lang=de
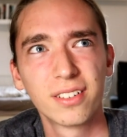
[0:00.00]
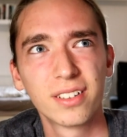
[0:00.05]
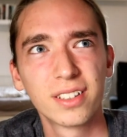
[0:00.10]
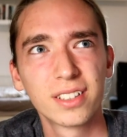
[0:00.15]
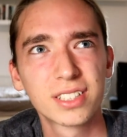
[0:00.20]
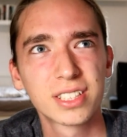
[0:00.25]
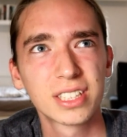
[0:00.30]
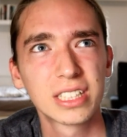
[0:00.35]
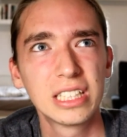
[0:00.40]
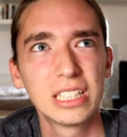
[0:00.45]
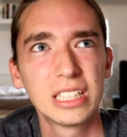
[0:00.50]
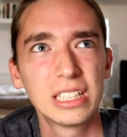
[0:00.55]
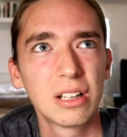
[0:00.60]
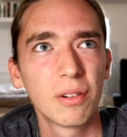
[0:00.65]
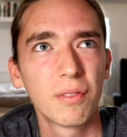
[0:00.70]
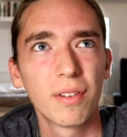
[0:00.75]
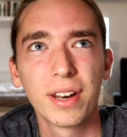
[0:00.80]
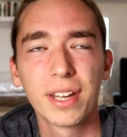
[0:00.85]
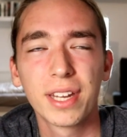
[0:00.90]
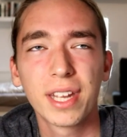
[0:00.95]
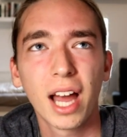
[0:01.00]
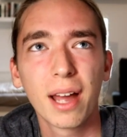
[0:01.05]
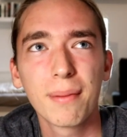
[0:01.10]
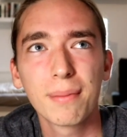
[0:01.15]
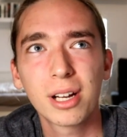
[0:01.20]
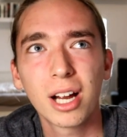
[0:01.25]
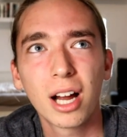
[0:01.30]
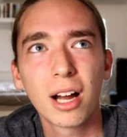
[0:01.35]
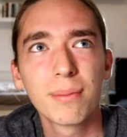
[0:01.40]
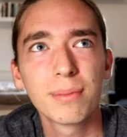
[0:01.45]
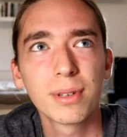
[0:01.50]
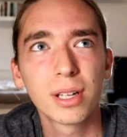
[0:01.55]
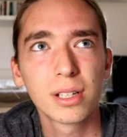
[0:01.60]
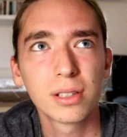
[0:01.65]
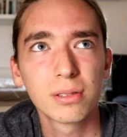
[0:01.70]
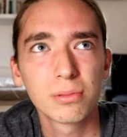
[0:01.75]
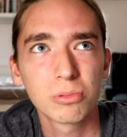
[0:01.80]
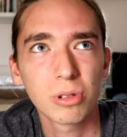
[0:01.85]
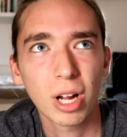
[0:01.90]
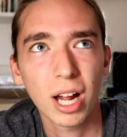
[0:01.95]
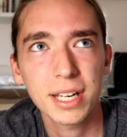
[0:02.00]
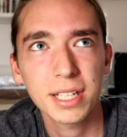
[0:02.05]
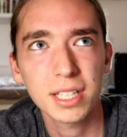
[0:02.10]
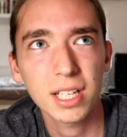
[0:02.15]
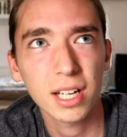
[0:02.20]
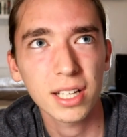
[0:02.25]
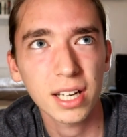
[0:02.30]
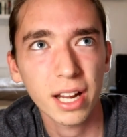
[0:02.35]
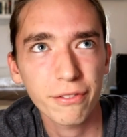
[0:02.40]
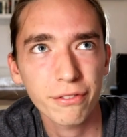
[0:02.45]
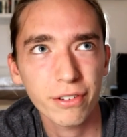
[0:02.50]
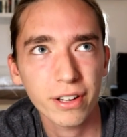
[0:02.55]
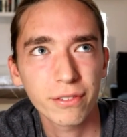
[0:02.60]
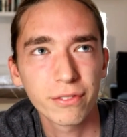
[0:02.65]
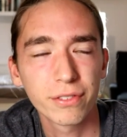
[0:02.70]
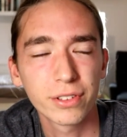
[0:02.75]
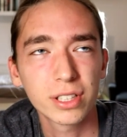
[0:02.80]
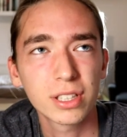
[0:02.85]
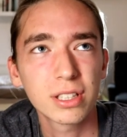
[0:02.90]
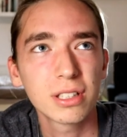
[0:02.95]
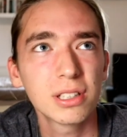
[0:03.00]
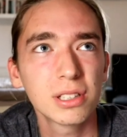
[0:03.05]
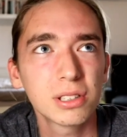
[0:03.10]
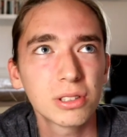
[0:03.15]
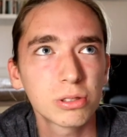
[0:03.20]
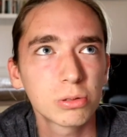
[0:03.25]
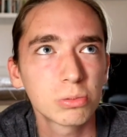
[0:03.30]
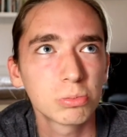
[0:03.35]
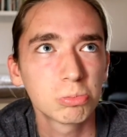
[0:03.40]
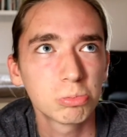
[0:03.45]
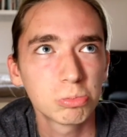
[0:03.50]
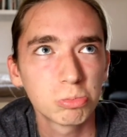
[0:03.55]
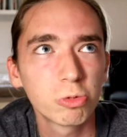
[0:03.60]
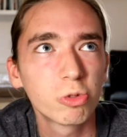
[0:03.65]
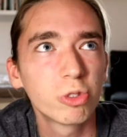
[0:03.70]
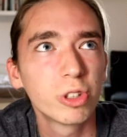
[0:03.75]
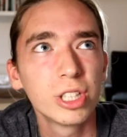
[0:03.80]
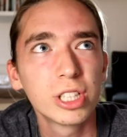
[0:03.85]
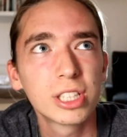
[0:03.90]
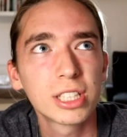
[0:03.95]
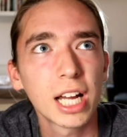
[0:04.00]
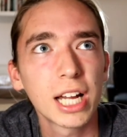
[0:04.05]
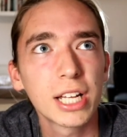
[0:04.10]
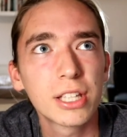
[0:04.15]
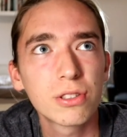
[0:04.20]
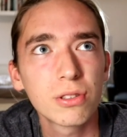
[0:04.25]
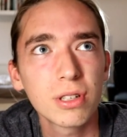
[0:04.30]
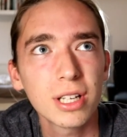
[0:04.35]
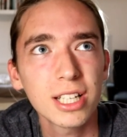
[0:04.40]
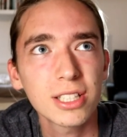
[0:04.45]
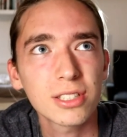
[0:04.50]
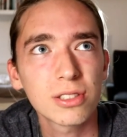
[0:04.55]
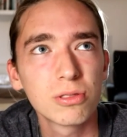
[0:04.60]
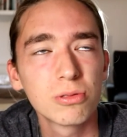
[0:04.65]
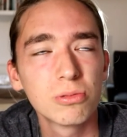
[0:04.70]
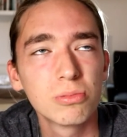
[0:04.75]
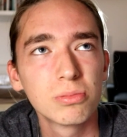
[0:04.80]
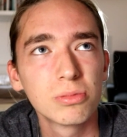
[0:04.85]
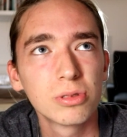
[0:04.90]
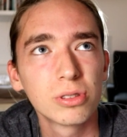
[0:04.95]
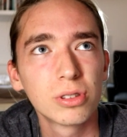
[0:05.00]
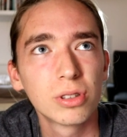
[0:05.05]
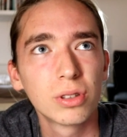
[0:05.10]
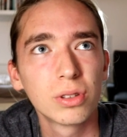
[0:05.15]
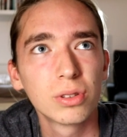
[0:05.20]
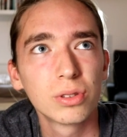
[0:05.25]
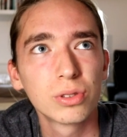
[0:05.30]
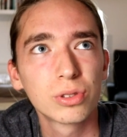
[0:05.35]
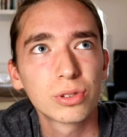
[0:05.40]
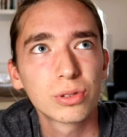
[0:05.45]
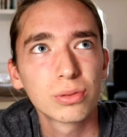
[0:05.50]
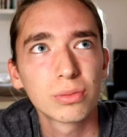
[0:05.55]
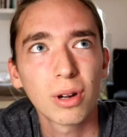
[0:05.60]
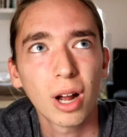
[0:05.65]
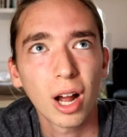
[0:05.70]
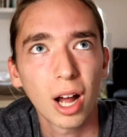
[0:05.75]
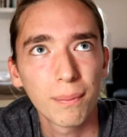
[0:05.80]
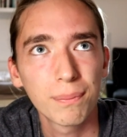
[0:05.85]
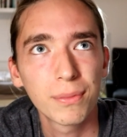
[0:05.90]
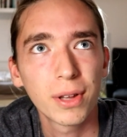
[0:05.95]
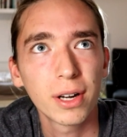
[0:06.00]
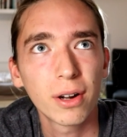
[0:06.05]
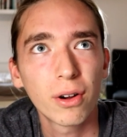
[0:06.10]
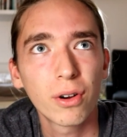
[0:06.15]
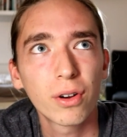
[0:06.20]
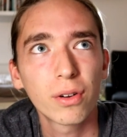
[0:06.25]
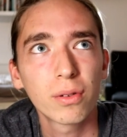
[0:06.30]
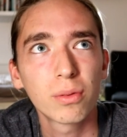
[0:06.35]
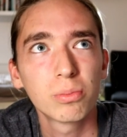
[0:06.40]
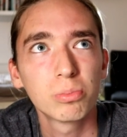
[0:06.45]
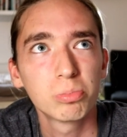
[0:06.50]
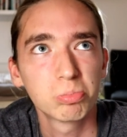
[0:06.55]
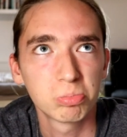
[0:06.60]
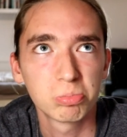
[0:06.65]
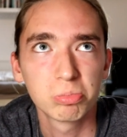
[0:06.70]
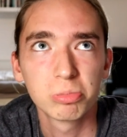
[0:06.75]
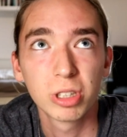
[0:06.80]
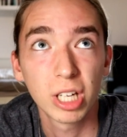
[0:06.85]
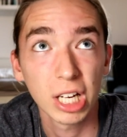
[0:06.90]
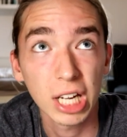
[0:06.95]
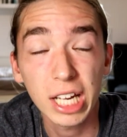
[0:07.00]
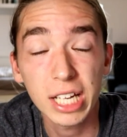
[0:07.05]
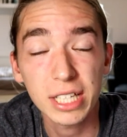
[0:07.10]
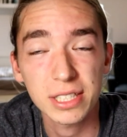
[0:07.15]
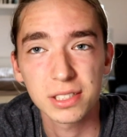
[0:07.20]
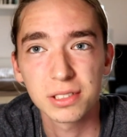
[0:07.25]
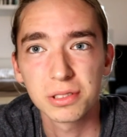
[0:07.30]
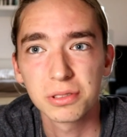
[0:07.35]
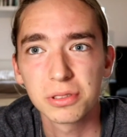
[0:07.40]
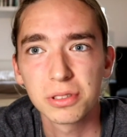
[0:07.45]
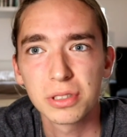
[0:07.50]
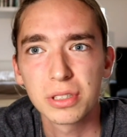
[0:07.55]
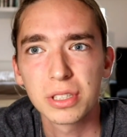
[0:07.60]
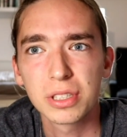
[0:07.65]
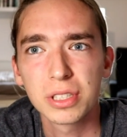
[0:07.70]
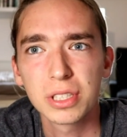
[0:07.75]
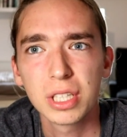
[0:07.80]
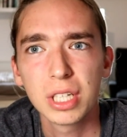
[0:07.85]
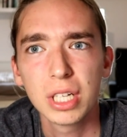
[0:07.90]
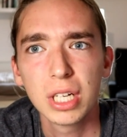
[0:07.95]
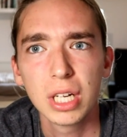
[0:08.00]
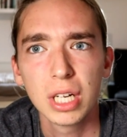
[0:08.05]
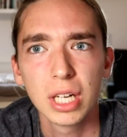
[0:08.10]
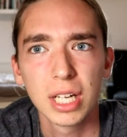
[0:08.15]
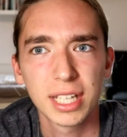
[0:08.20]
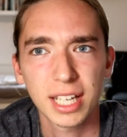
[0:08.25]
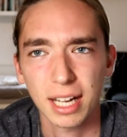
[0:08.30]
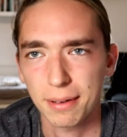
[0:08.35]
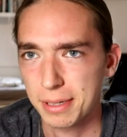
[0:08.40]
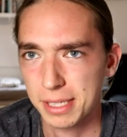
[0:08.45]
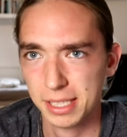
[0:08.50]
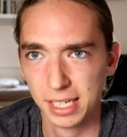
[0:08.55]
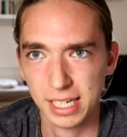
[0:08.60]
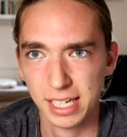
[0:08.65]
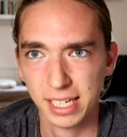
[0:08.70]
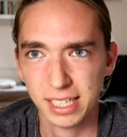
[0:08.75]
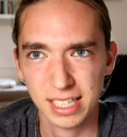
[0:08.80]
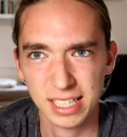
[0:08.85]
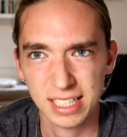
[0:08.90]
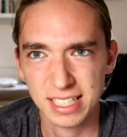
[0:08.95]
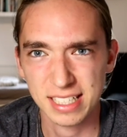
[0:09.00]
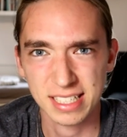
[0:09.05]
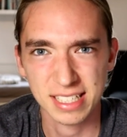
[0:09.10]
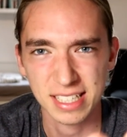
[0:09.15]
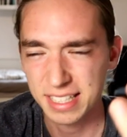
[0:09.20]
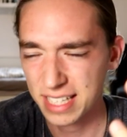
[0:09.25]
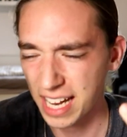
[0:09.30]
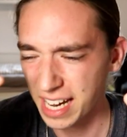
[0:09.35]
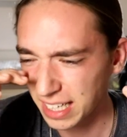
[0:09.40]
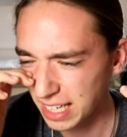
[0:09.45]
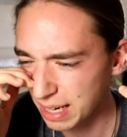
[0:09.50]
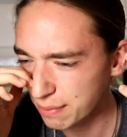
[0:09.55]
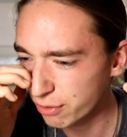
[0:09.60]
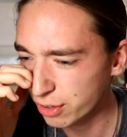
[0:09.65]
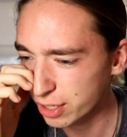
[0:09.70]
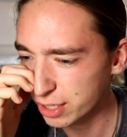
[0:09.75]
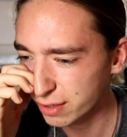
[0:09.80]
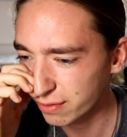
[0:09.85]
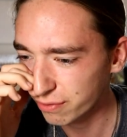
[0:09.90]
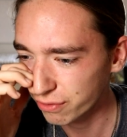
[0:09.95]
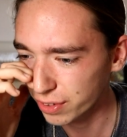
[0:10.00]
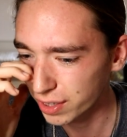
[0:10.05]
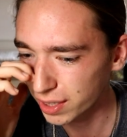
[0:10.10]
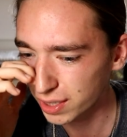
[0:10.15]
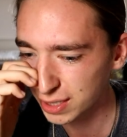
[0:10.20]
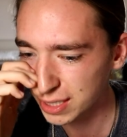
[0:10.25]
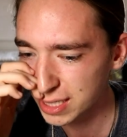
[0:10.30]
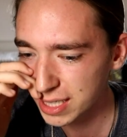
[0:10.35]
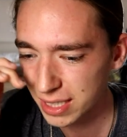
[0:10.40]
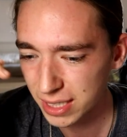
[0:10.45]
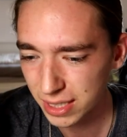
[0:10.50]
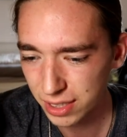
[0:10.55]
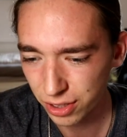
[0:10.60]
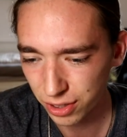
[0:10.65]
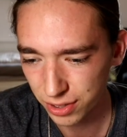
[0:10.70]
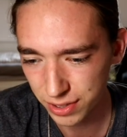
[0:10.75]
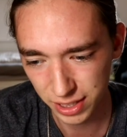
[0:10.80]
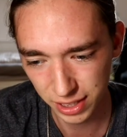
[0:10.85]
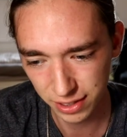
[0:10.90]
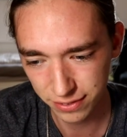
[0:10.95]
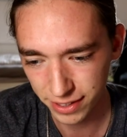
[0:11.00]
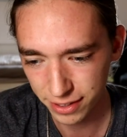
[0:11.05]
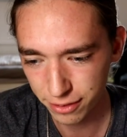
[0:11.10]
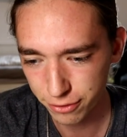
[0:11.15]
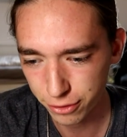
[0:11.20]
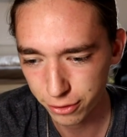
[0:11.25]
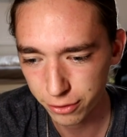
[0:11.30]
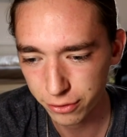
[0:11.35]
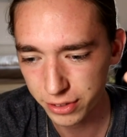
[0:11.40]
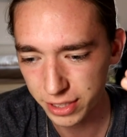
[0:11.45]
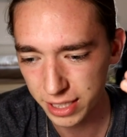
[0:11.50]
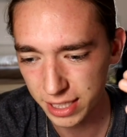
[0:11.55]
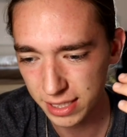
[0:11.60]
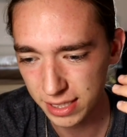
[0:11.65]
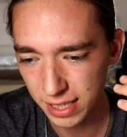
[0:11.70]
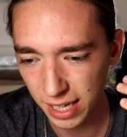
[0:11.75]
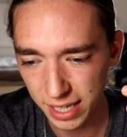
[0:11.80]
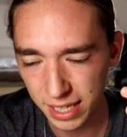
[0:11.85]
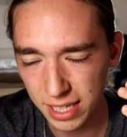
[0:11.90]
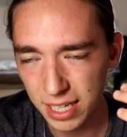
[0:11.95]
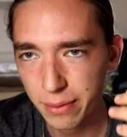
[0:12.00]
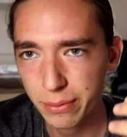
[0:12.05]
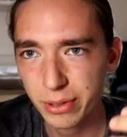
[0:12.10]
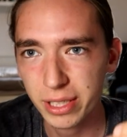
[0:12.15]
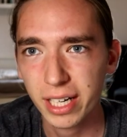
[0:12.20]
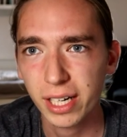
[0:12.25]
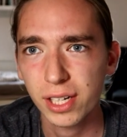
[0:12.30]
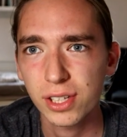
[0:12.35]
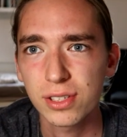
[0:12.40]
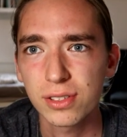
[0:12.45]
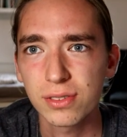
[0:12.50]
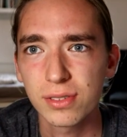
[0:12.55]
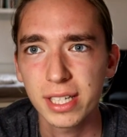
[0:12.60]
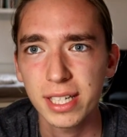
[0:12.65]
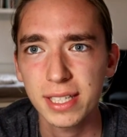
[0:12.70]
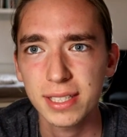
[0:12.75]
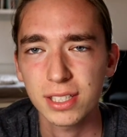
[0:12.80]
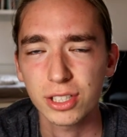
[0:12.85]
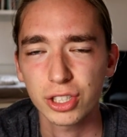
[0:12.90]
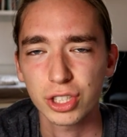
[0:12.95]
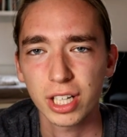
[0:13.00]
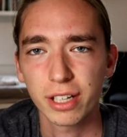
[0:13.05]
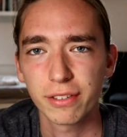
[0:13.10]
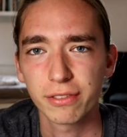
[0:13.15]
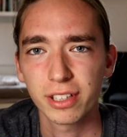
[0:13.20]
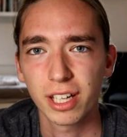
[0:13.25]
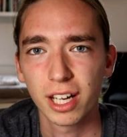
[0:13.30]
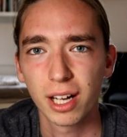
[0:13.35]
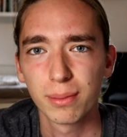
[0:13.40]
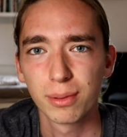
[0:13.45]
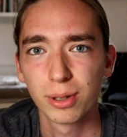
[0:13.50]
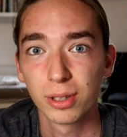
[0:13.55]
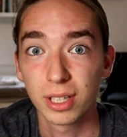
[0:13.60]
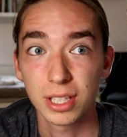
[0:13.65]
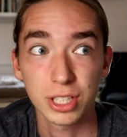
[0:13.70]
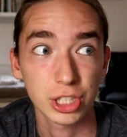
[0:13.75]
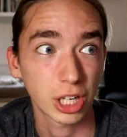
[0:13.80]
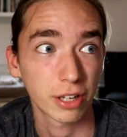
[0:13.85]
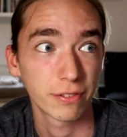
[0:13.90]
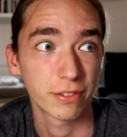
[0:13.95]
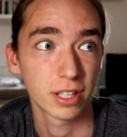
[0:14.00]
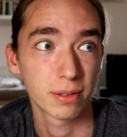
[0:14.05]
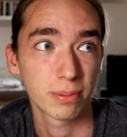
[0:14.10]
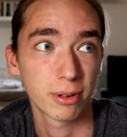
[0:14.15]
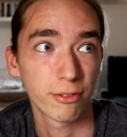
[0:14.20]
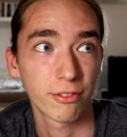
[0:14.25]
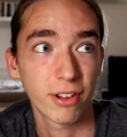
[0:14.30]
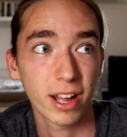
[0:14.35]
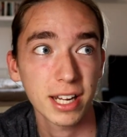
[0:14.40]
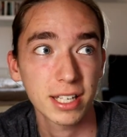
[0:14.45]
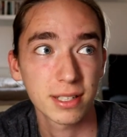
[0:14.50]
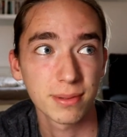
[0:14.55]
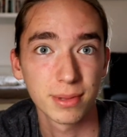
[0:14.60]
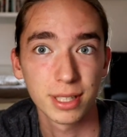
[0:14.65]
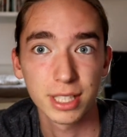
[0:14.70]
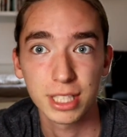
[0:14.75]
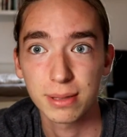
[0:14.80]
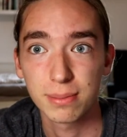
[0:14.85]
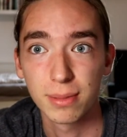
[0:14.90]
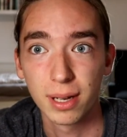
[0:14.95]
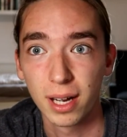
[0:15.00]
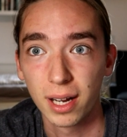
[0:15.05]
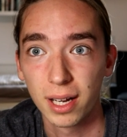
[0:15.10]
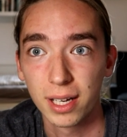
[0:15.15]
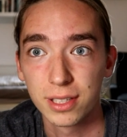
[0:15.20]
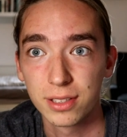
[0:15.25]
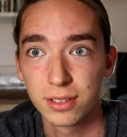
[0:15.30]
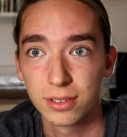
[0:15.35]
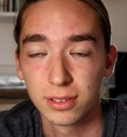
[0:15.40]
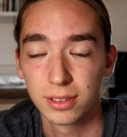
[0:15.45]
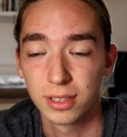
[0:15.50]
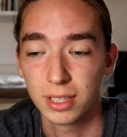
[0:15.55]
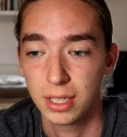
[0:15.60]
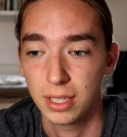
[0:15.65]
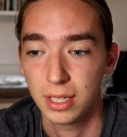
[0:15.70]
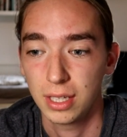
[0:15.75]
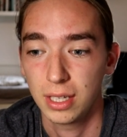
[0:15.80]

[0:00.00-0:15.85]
und wenn ich heimkam, dann hatte ich halt einfach wirklich viel Zeit zu lesen und habe dann auch gelesen und ich kann mich daran erinnern, dass es eine Zeit gab, wo ich wirklich konsequent 50 Seiten am Tag zu lesen geschafft habe und das schaffe ich bei weitem nicht mehr. Also